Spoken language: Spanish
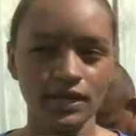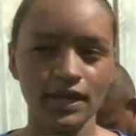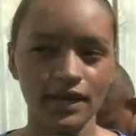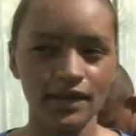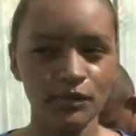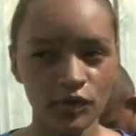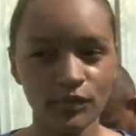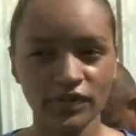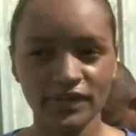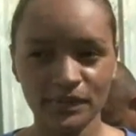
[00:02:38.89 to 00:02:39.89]
que es muy
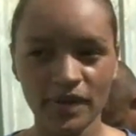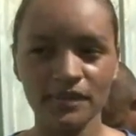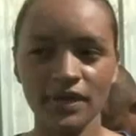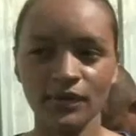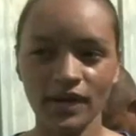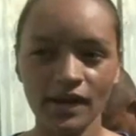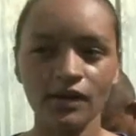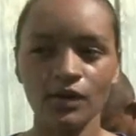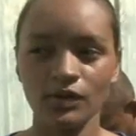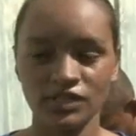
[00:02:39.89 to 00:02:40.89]
importante para mí
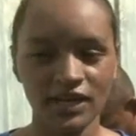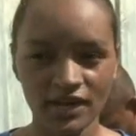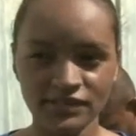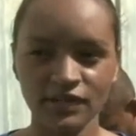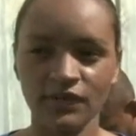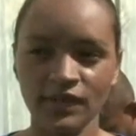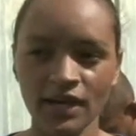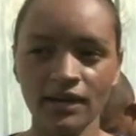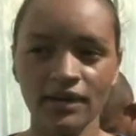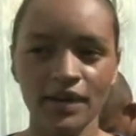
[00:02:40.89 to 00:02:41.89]
lograrlo, llegar hasta el
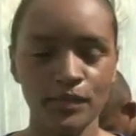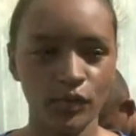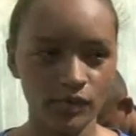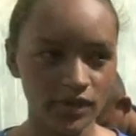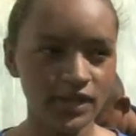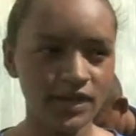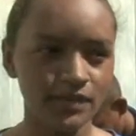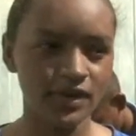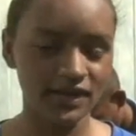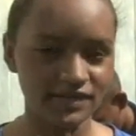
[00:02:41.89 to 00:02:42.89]
final por mi hija,
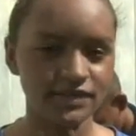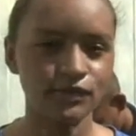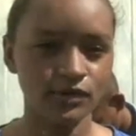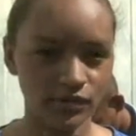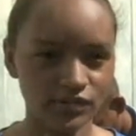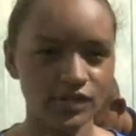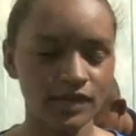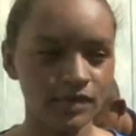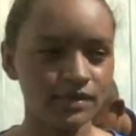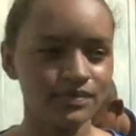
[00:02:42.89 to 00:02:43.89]
para que se sienta orgullosa
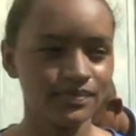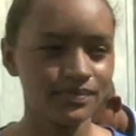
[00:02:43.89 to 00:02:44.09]
de mí.